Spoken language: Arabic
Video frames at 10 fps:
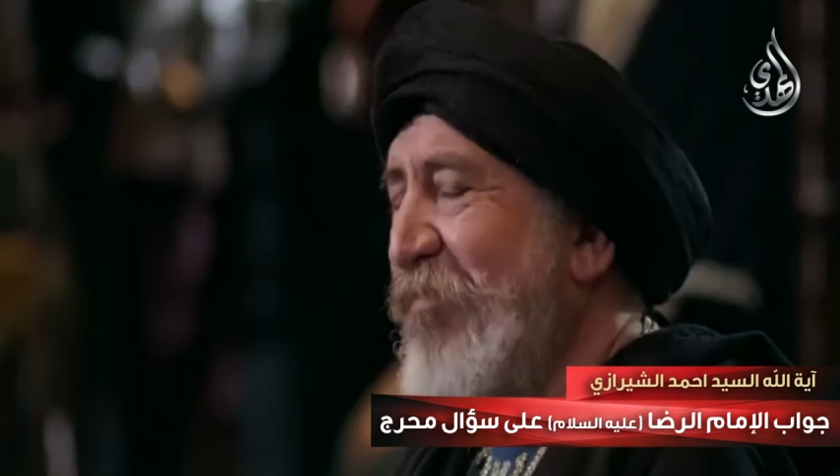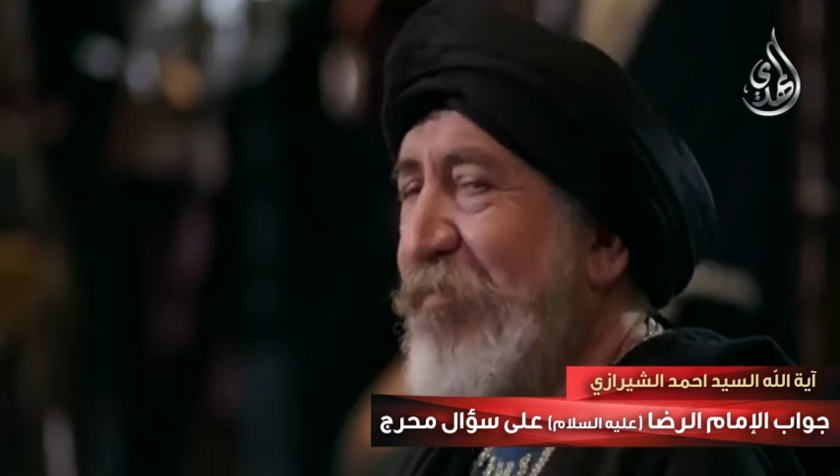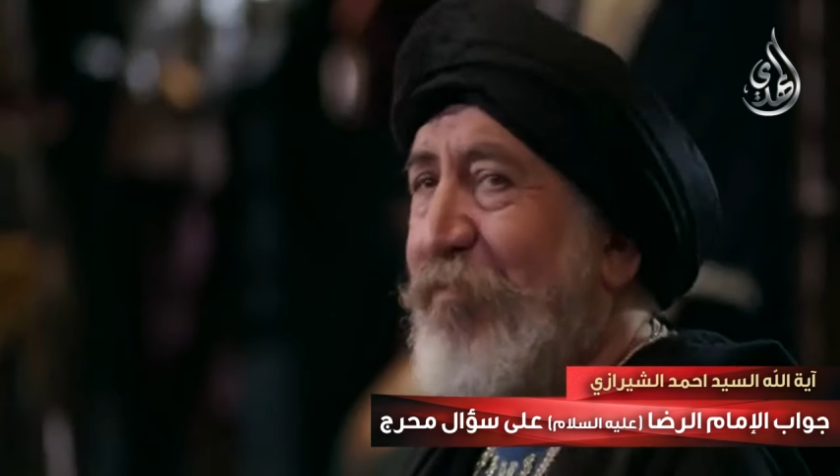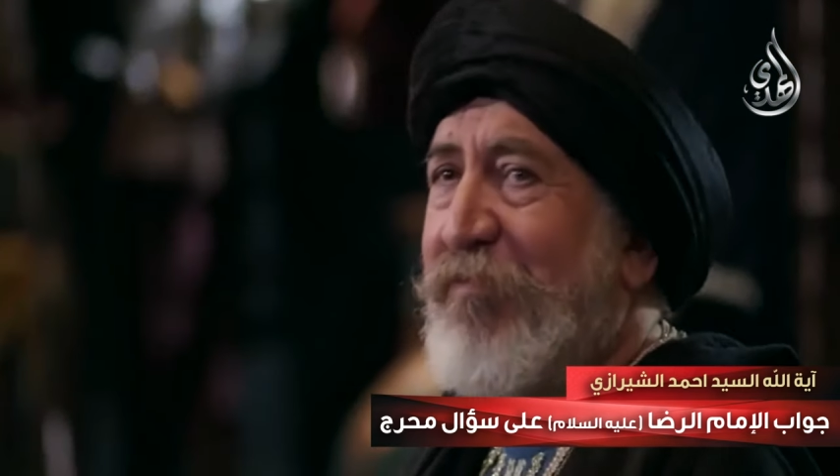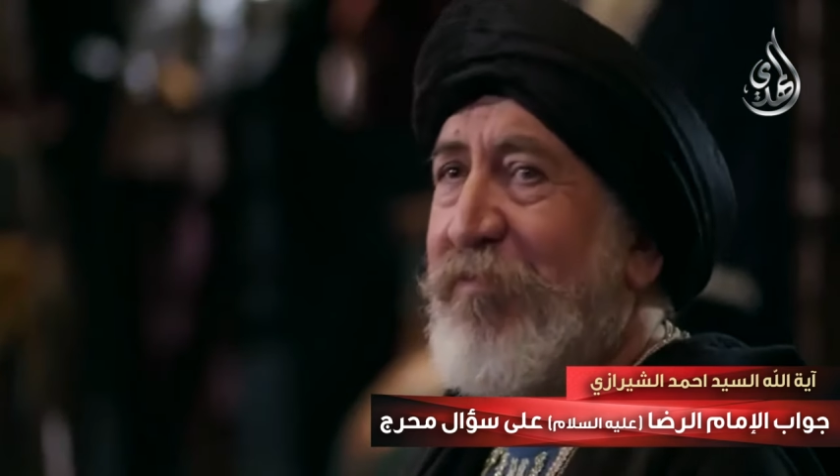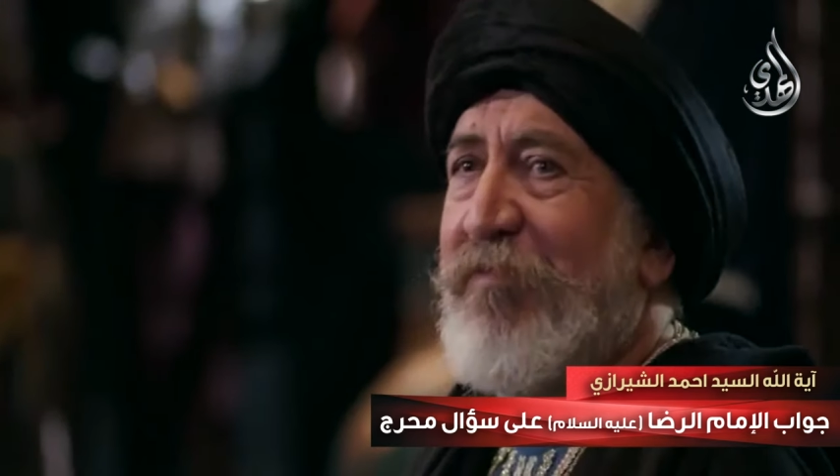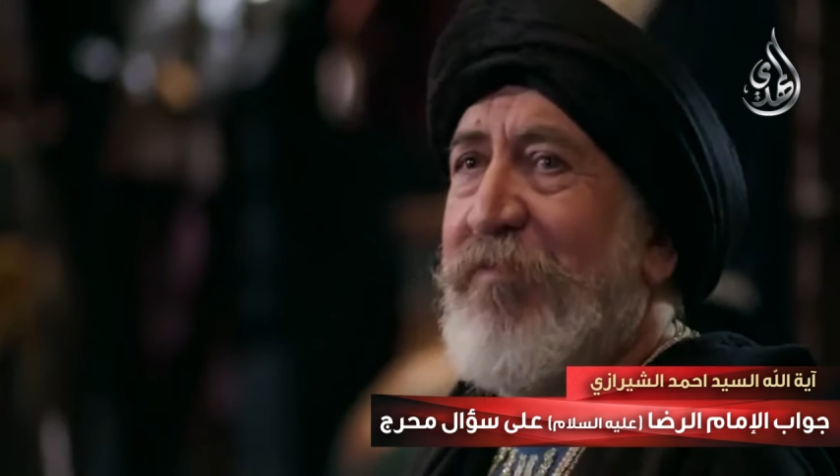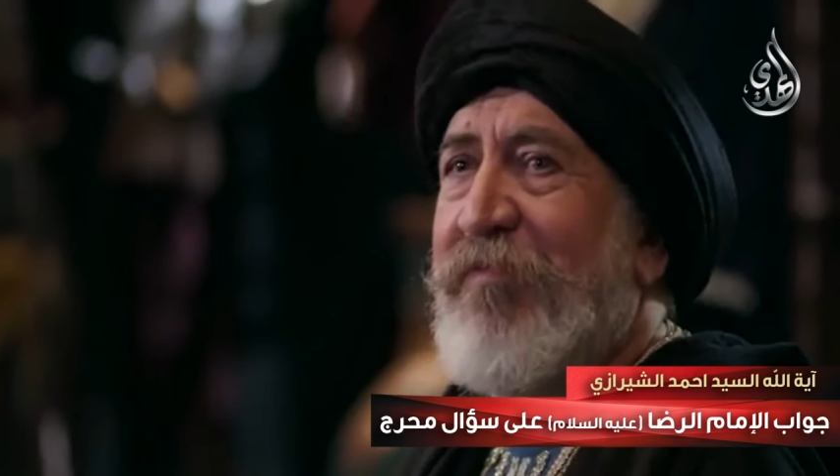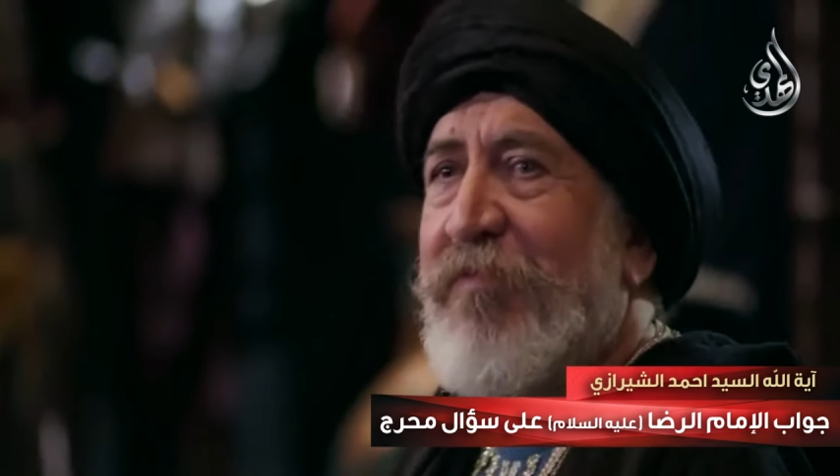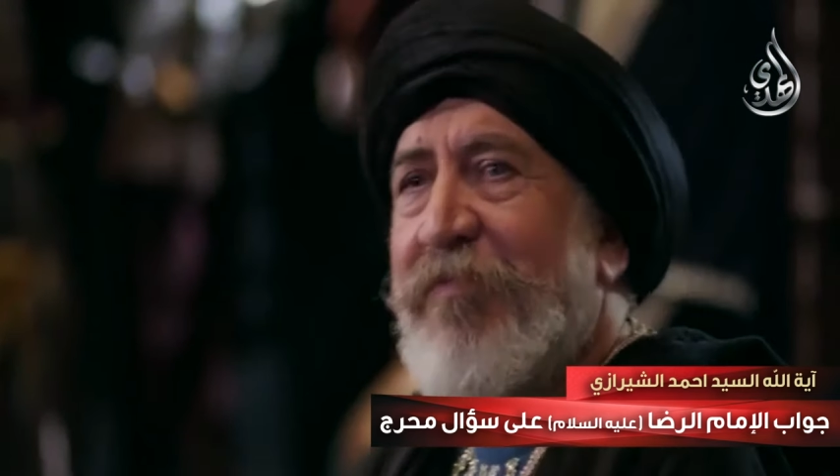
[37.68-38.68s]
السؤال
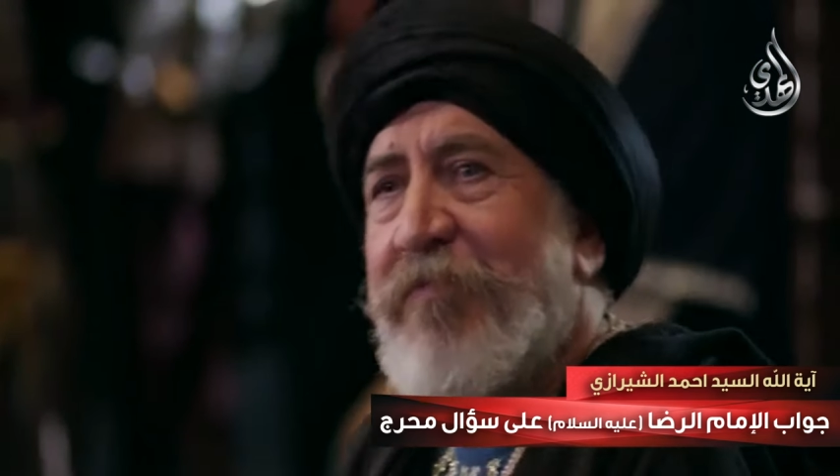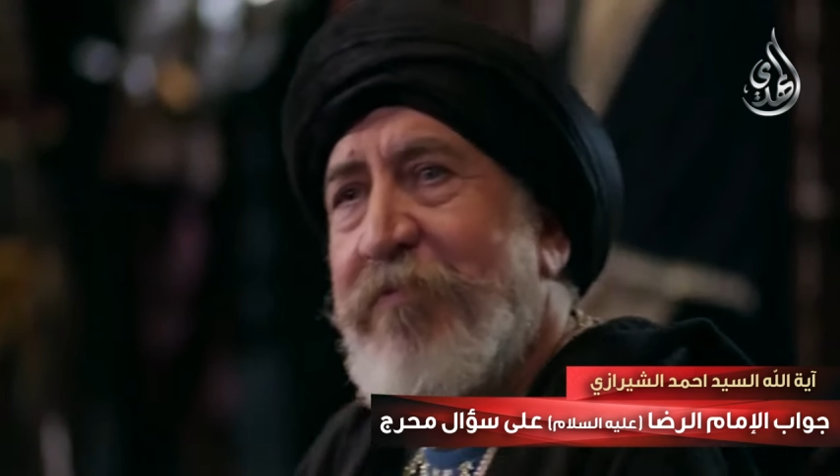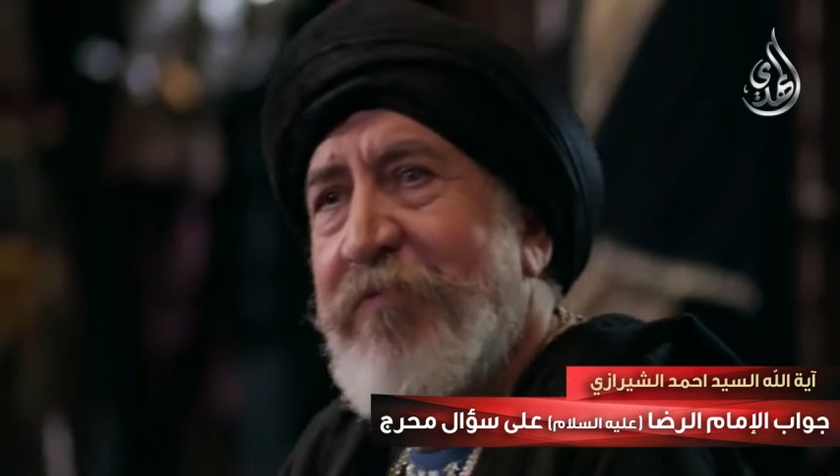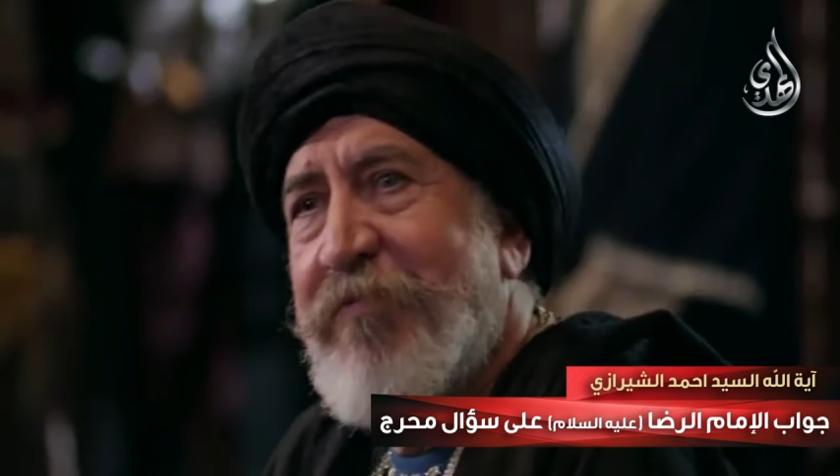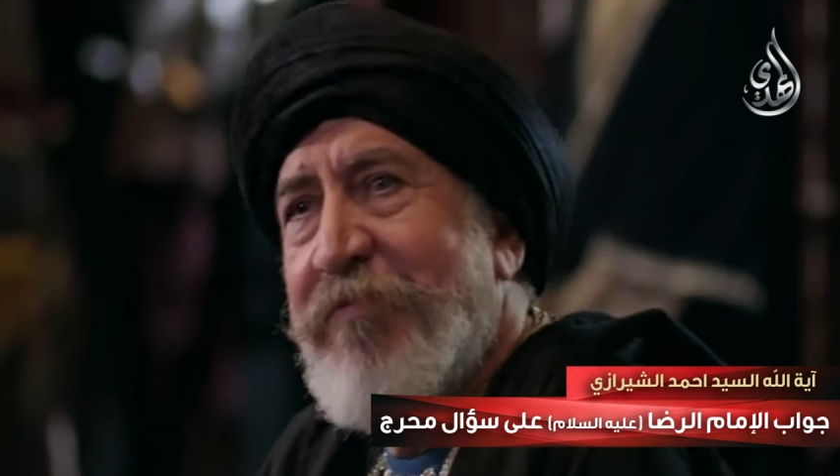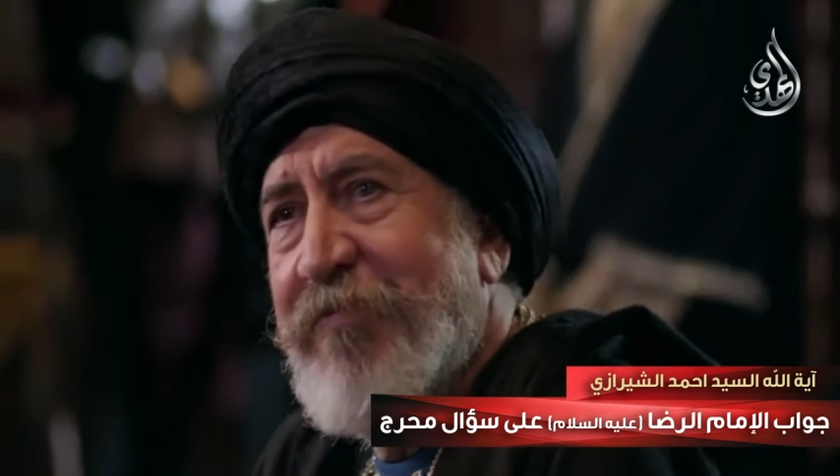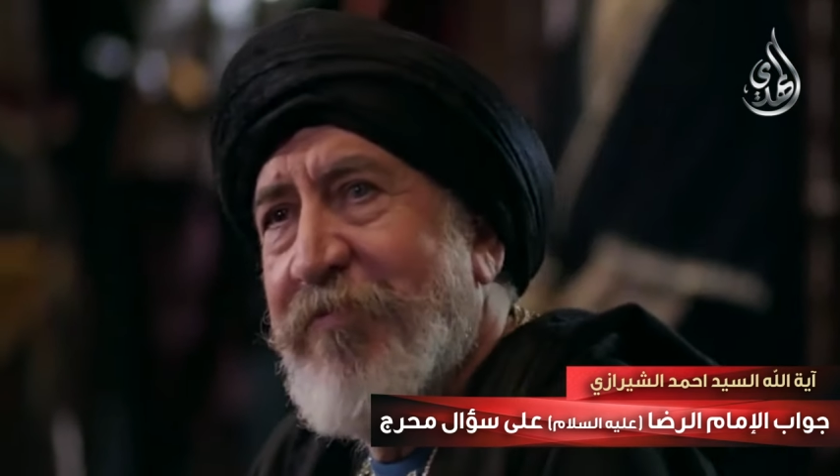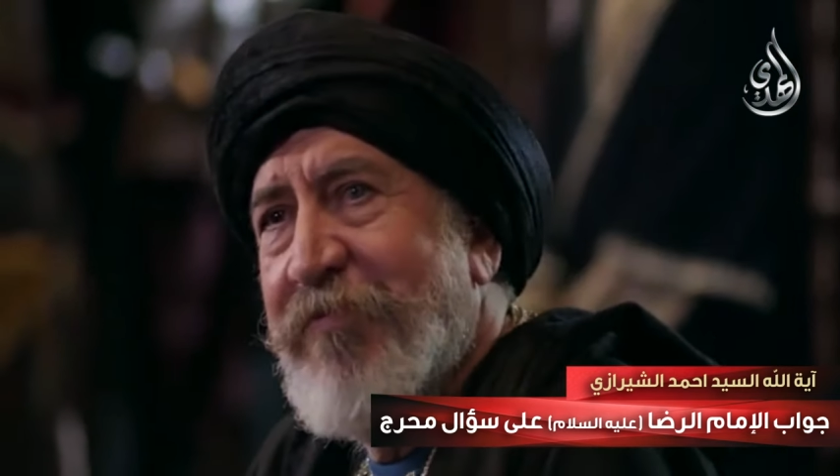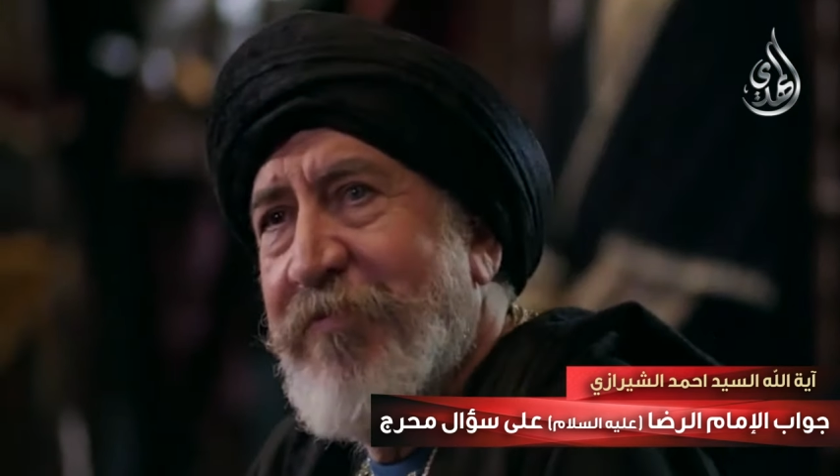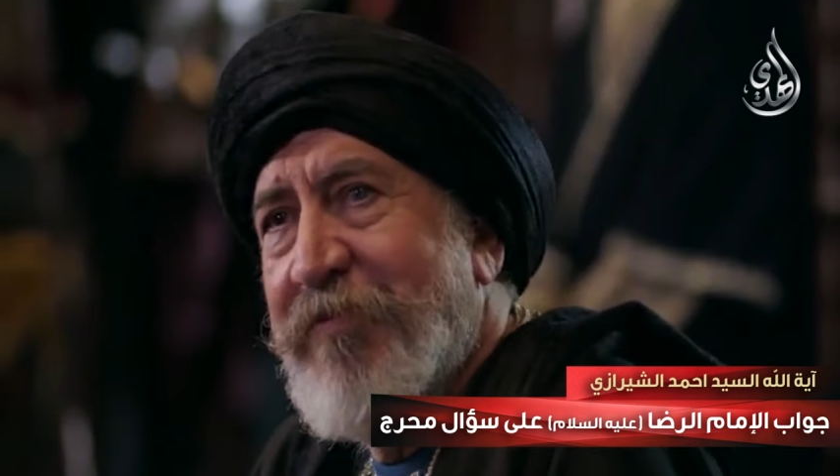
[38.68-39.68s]

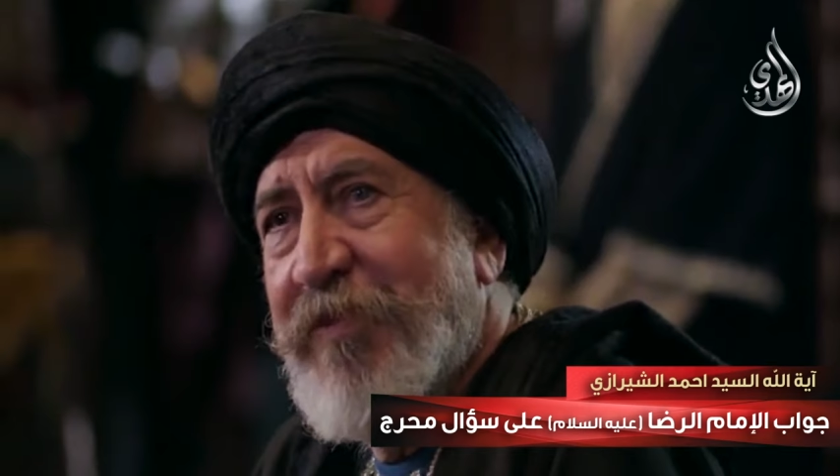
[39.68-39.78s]
في